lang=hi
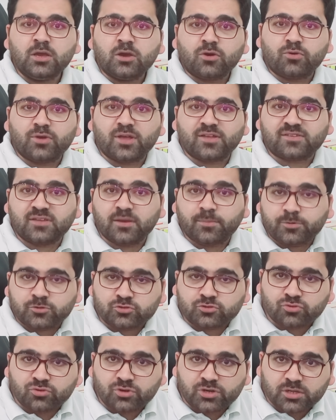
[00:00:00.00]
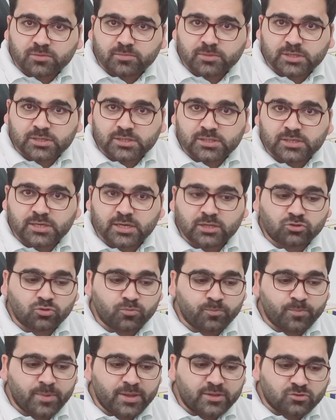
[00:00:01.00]
कोई ऐसी अपॉर्चुनिटी मिलती है तो
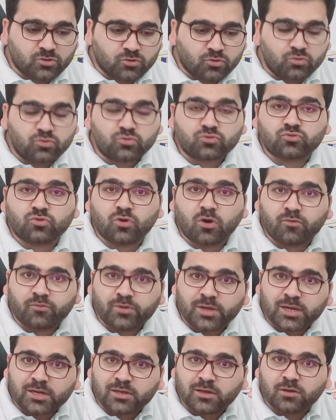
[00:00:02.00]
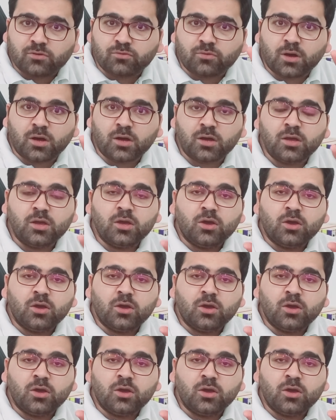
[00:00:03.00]
मैं ज़रूर उसको अवेल करूँगा